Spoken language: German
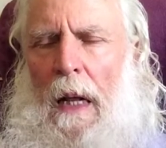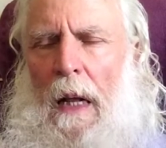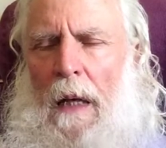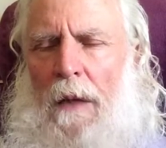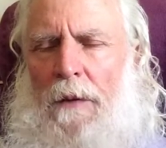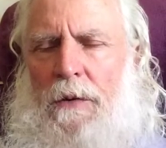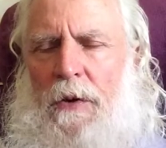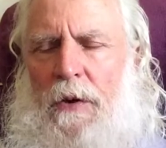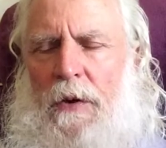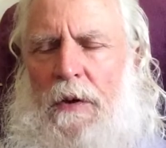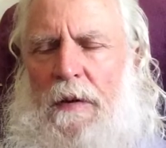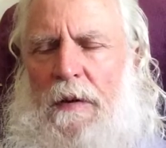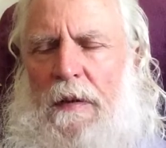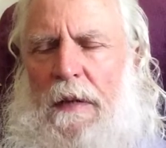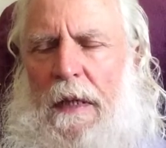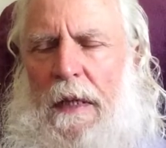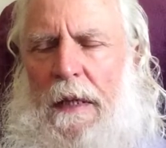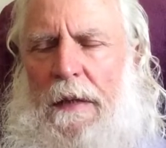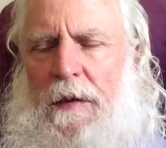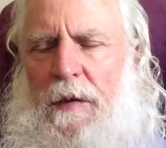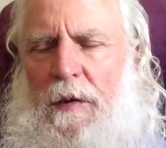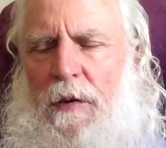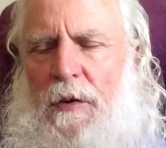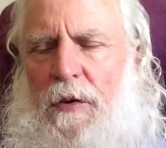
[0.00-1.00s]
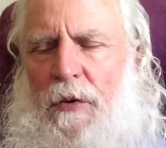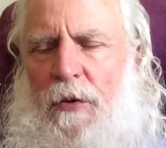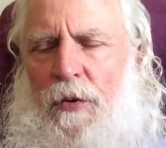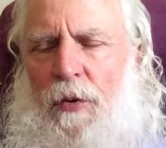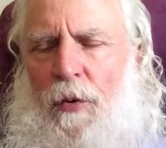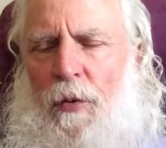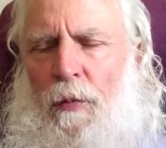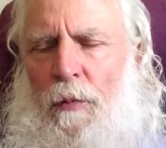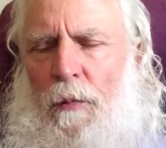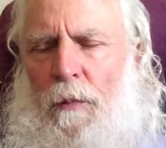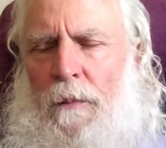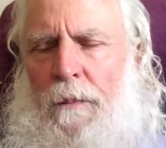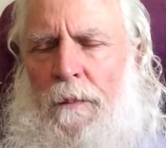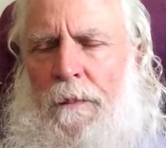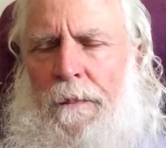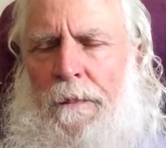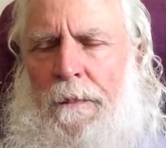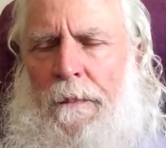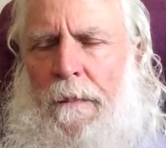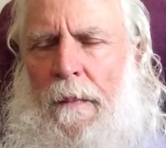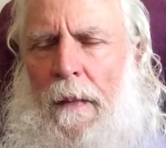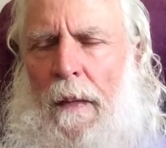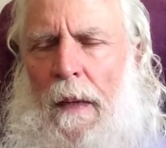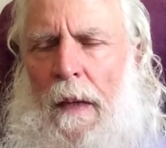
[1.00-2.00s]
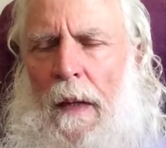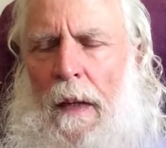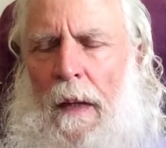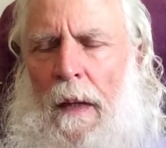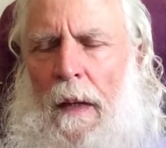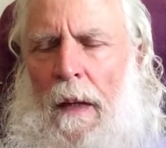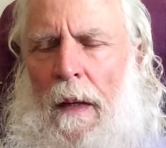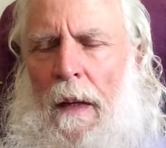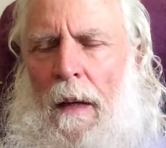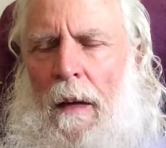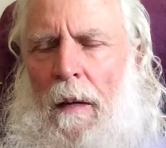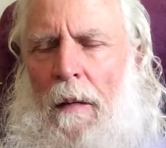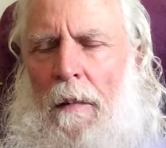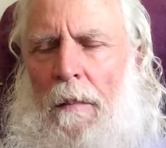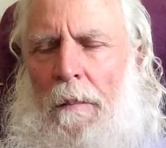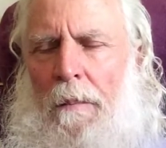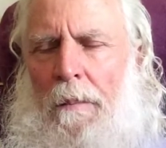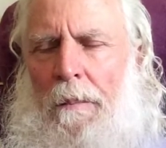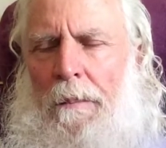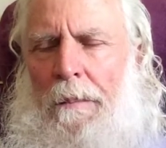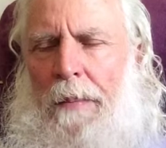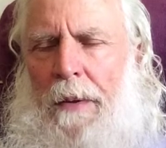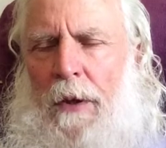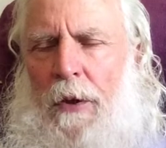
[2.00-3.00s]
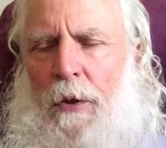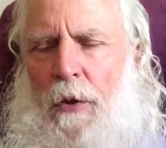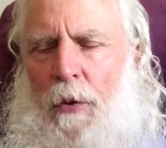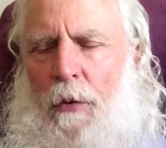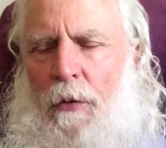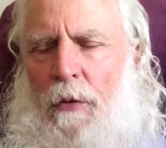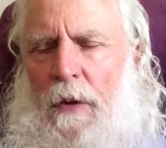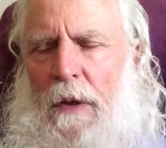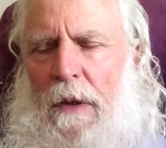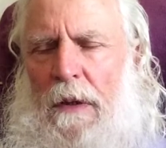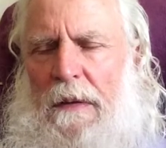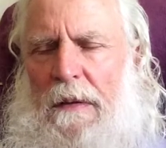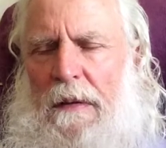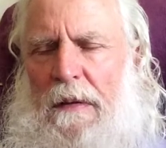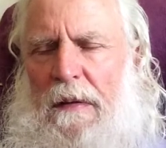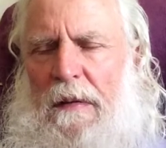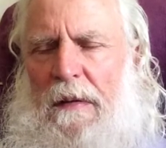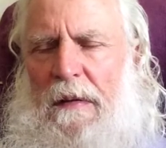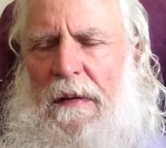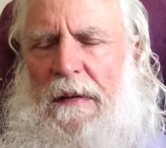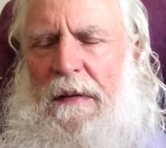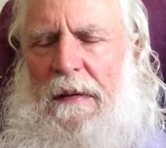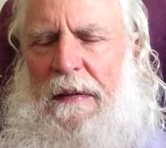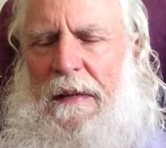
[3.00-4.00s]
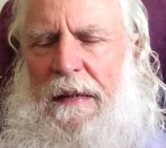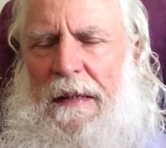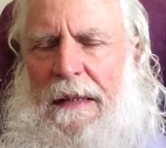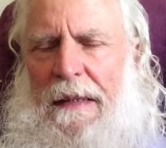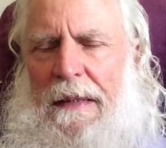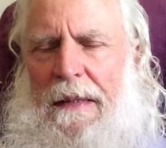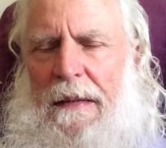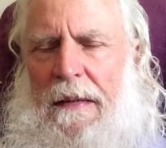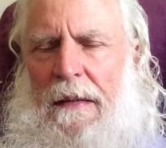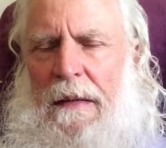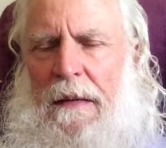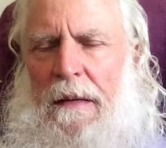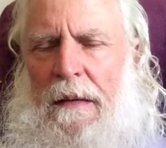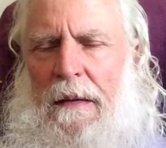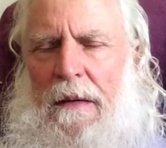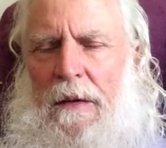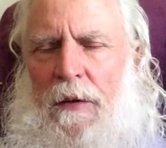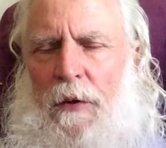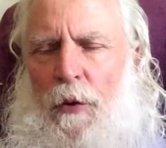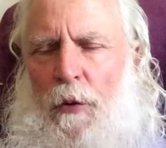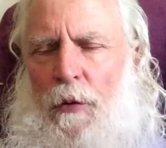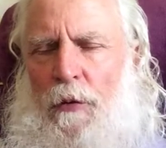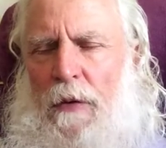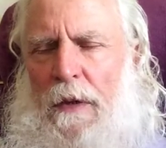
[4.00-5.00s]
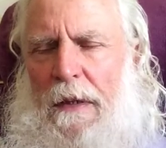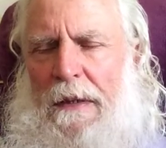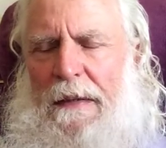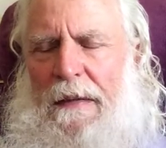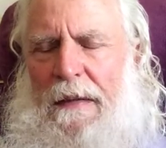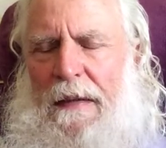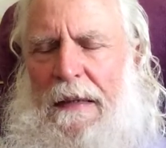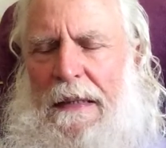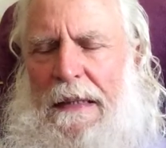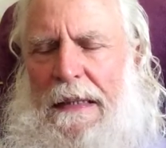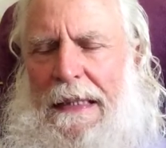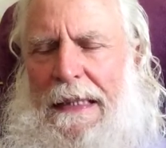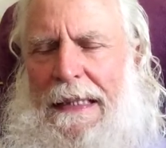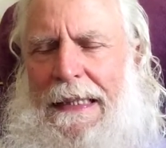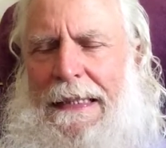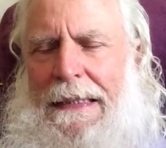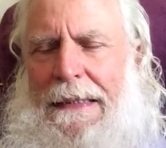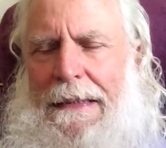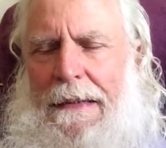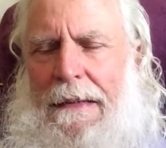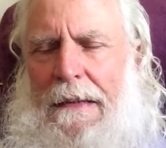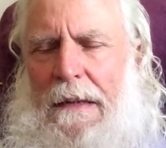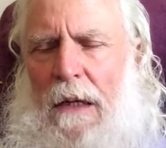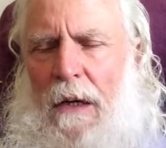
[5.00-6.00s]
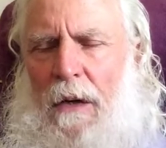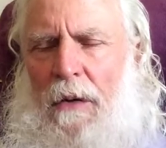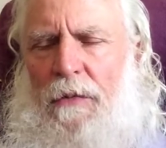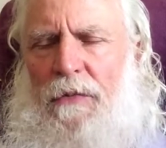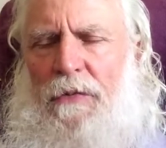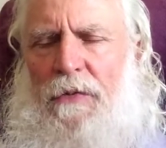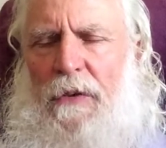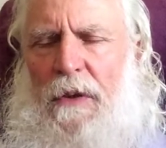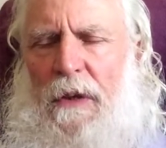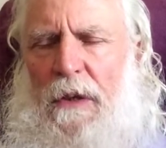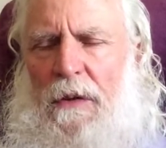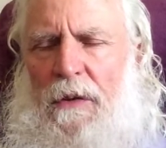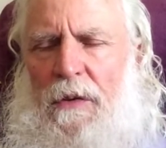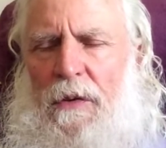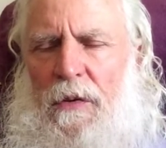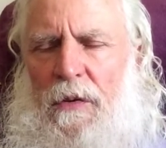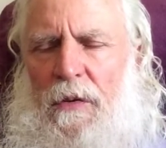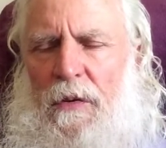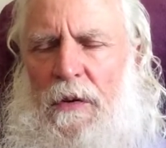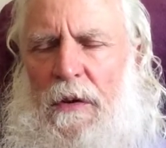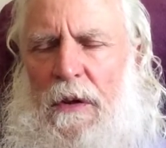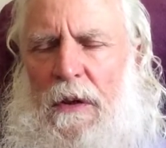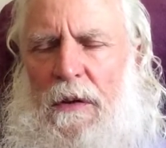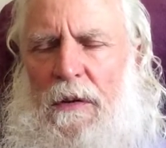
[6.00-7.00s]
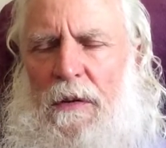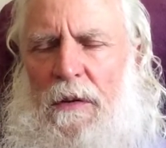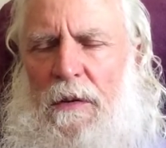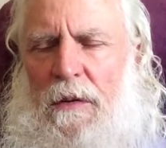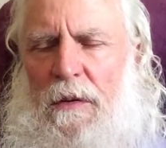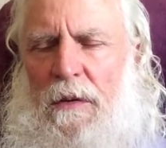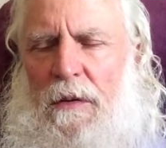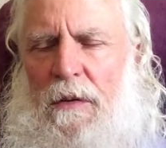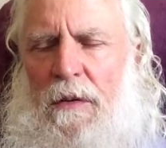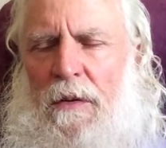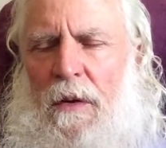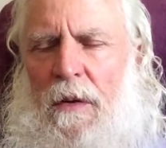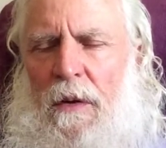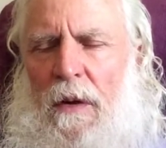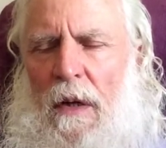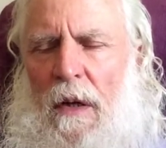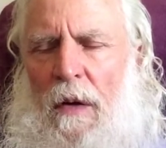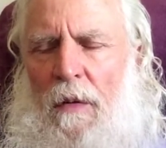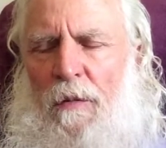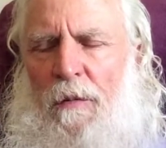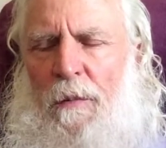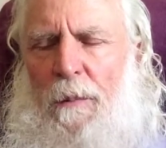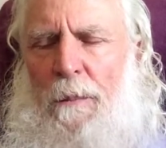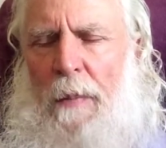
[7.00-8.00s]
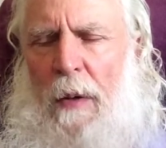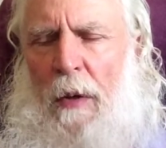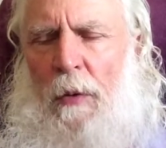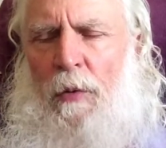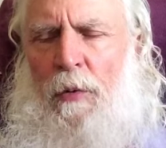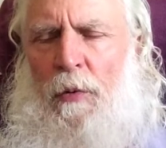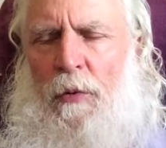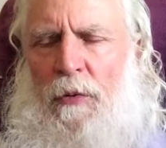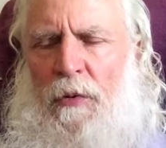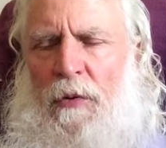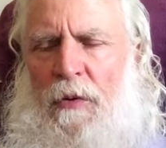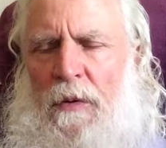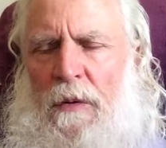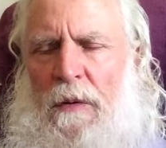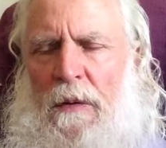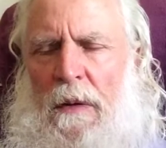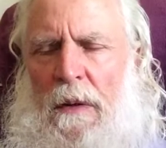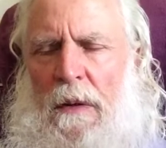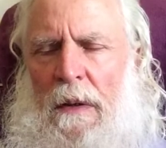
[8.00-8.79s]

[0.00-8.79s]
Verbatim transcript: Also das Christentum begründet sich, gründet sich nicht auf Jesus Christus, sondern auf Paulus.